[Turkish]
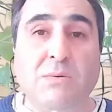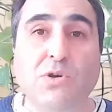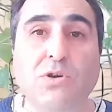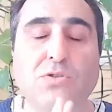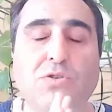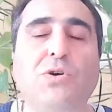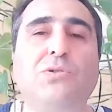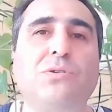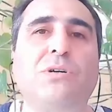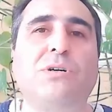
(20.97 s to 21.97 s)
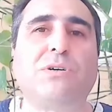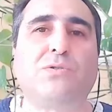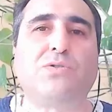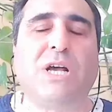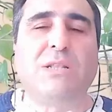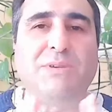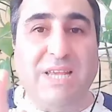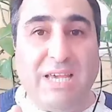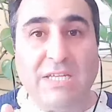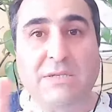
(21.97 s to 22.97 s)
Bugün çok e, güzel
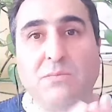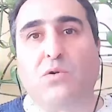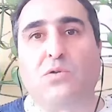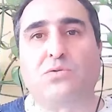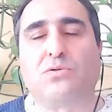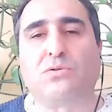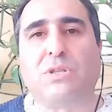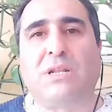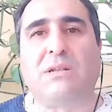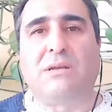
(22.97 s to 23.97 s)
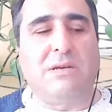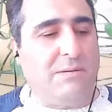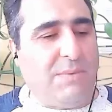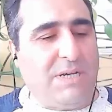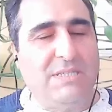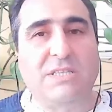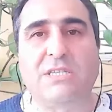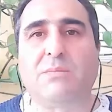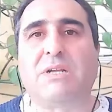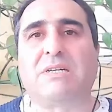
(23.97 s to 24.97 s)
bir eğitim konusundan e,
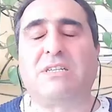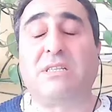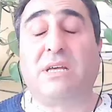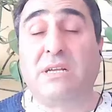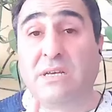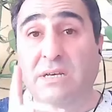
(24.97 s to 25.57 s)
bahsedeceğim arkadaşlar.